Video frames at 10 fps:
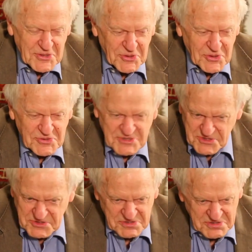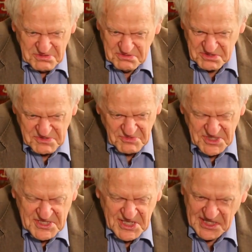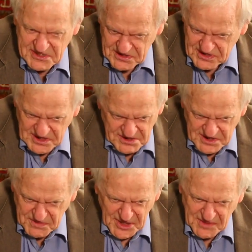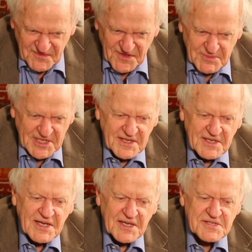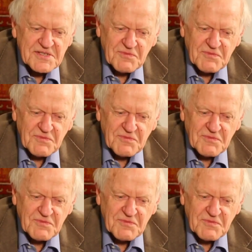Und das, das war sehr eindeutig, auch immer im Familienkreis.